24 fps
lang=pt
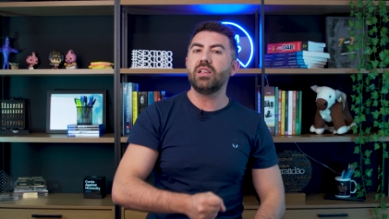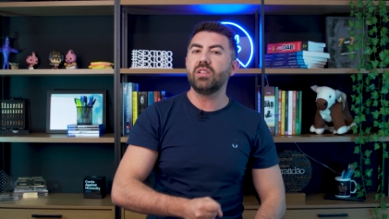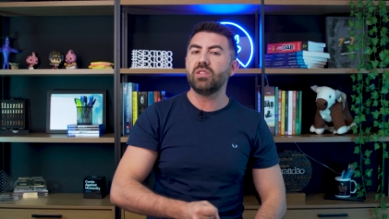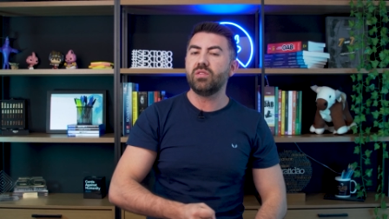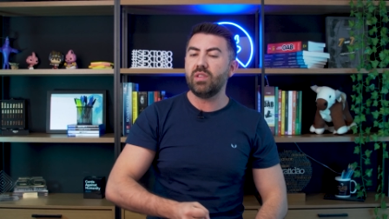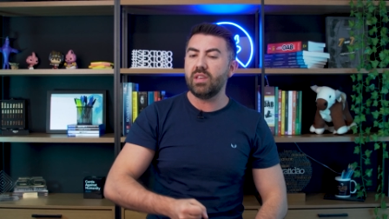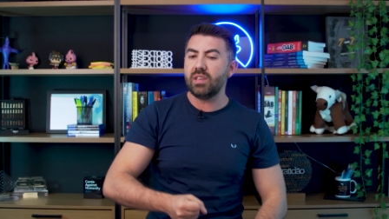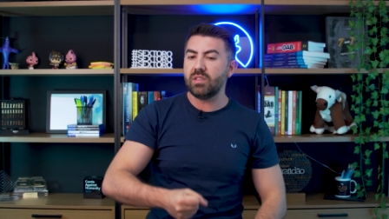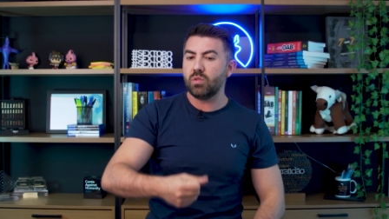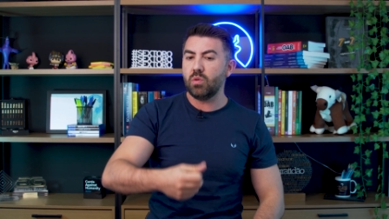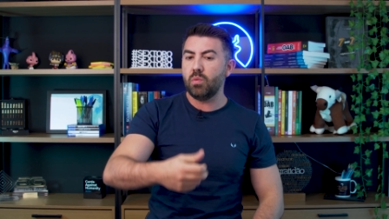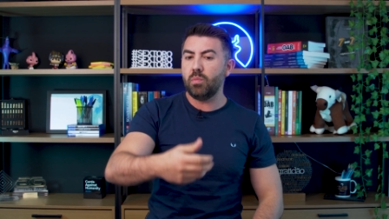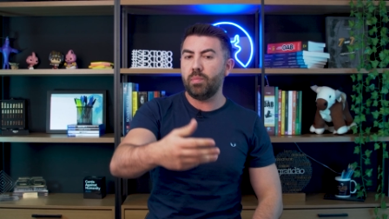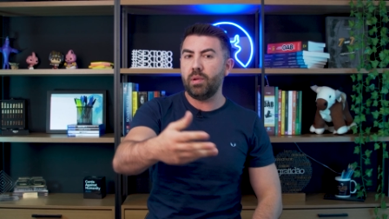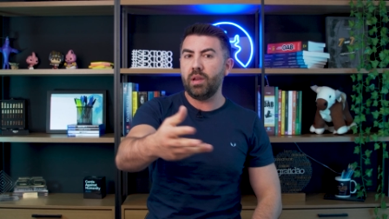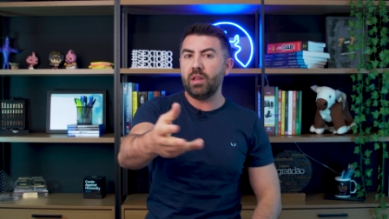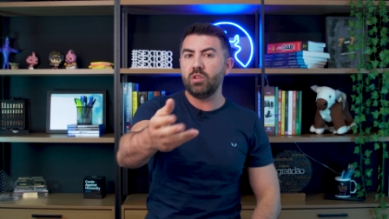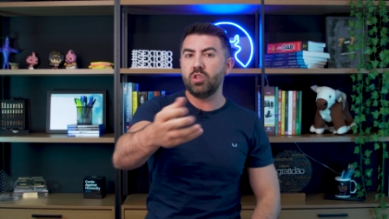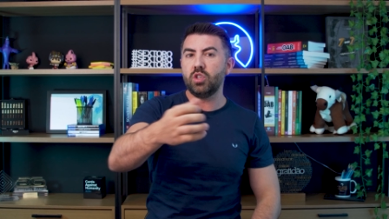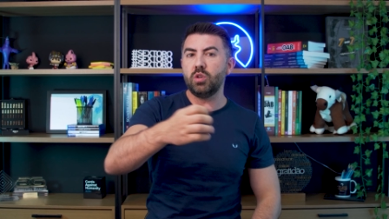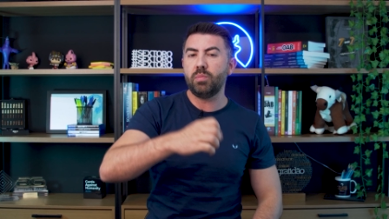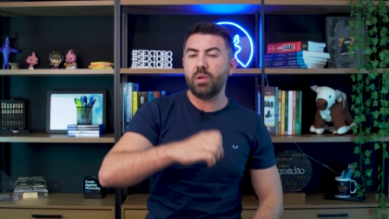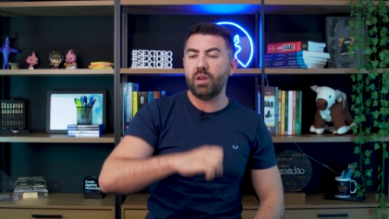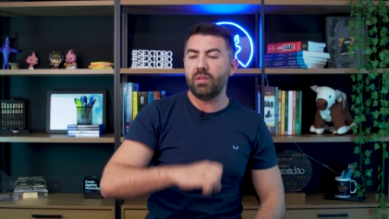às vezes, um
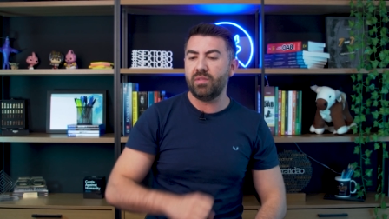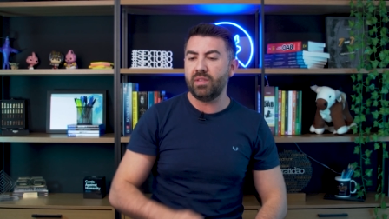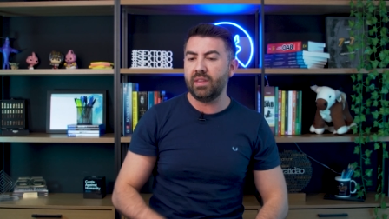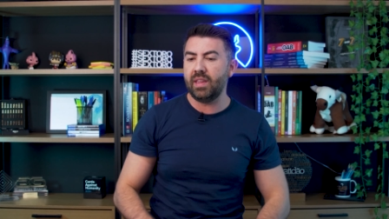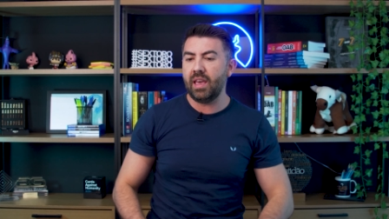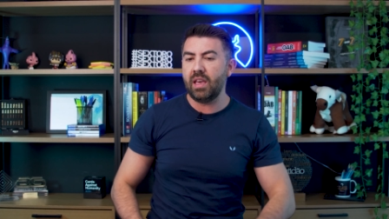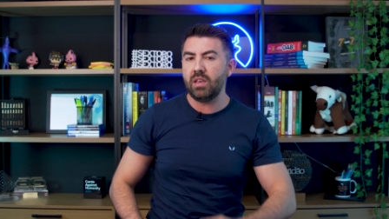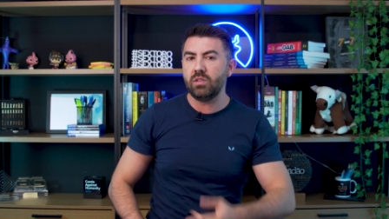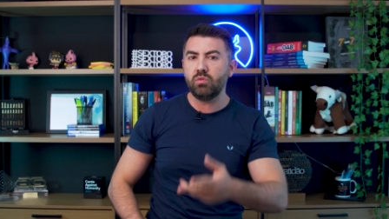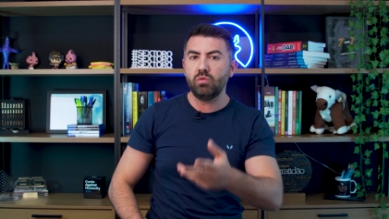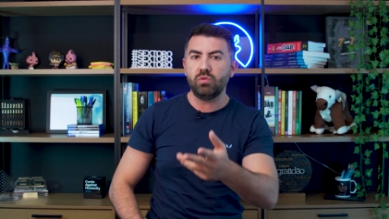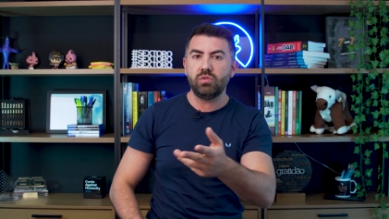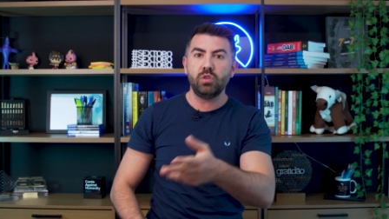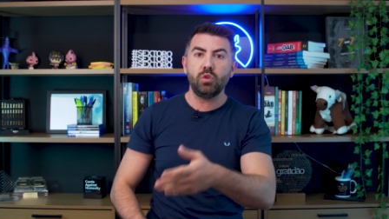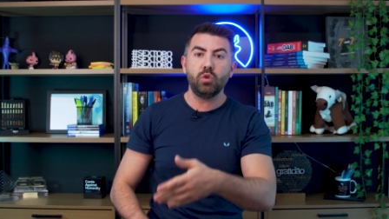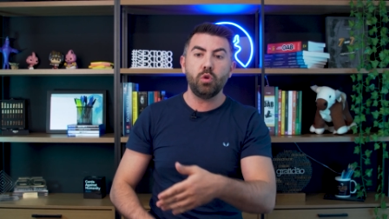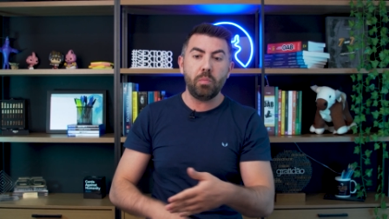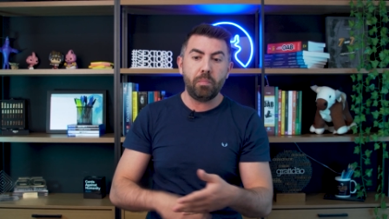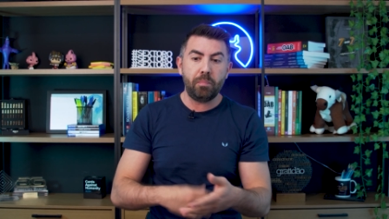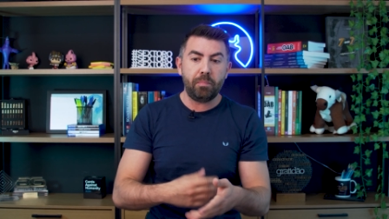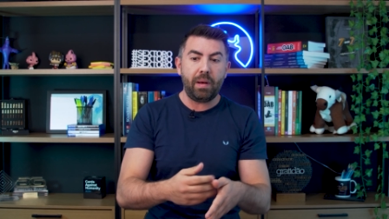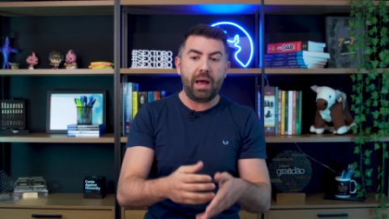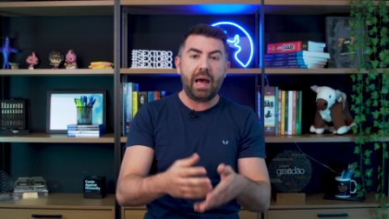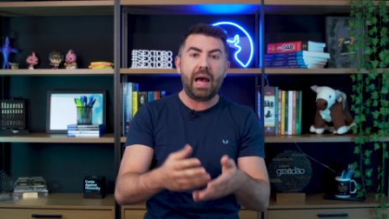plano de previdência, um
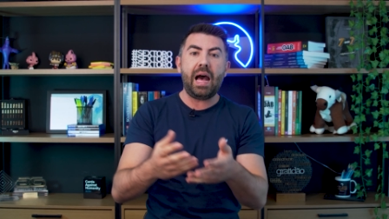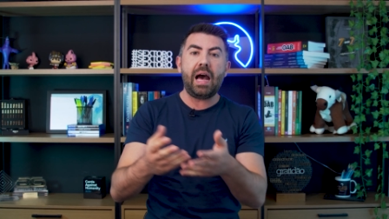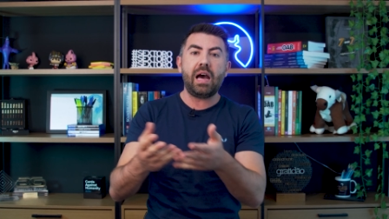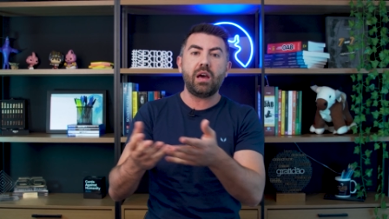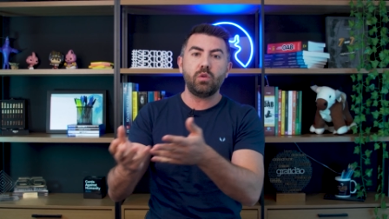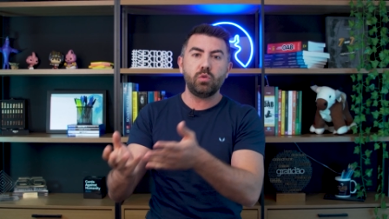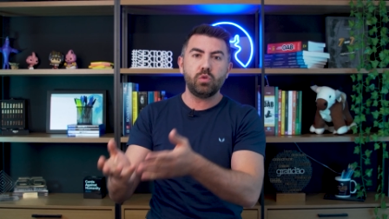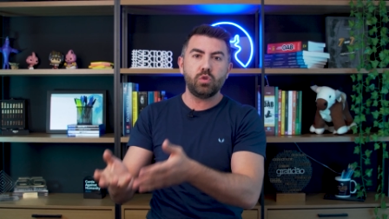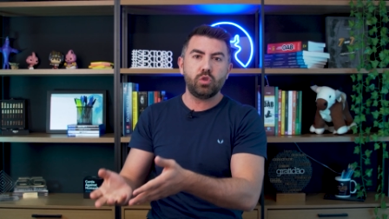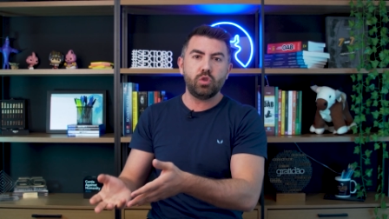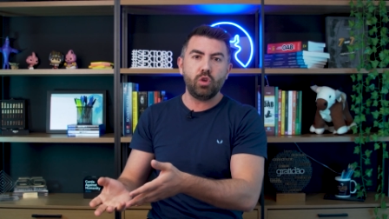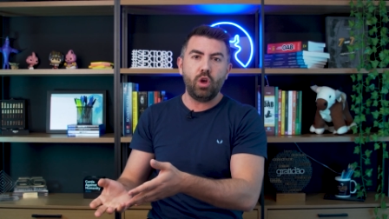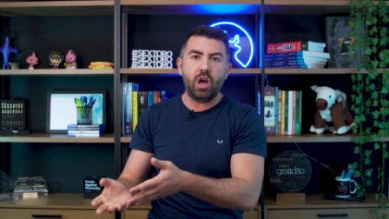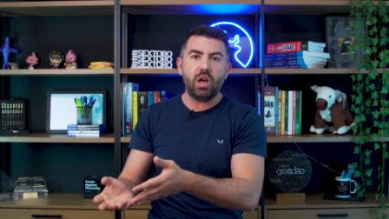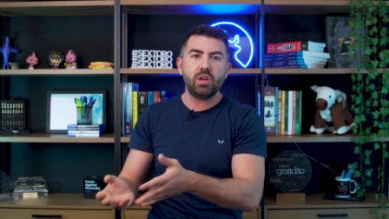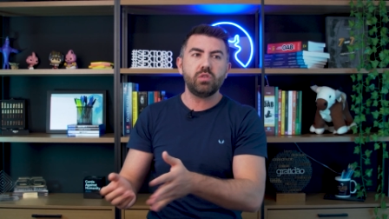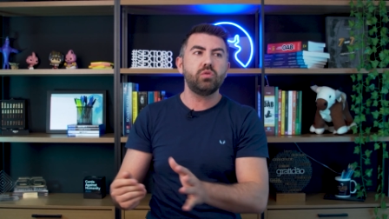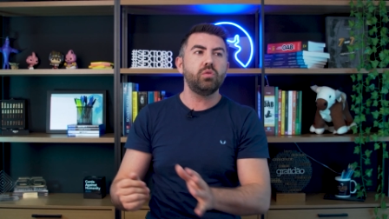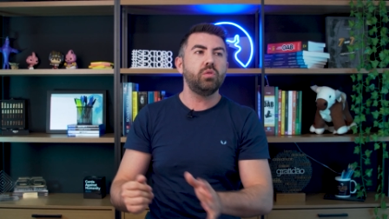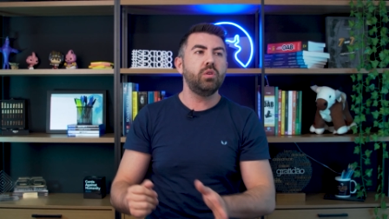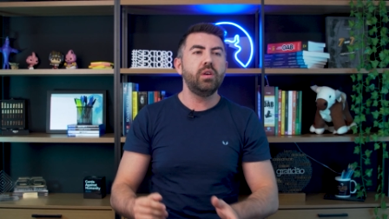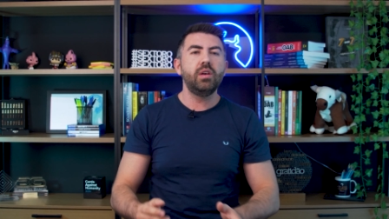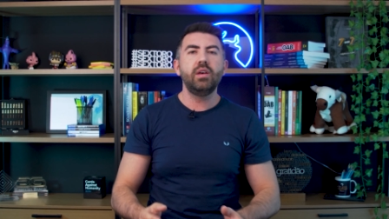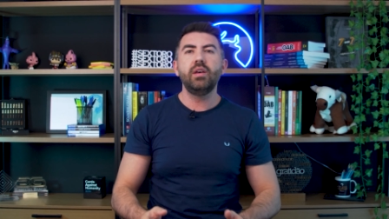seguro para o
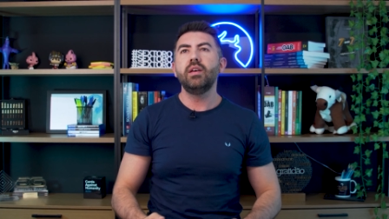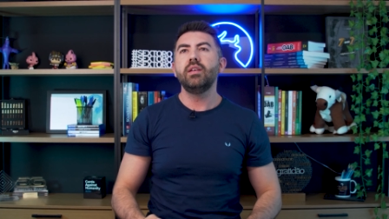sócio?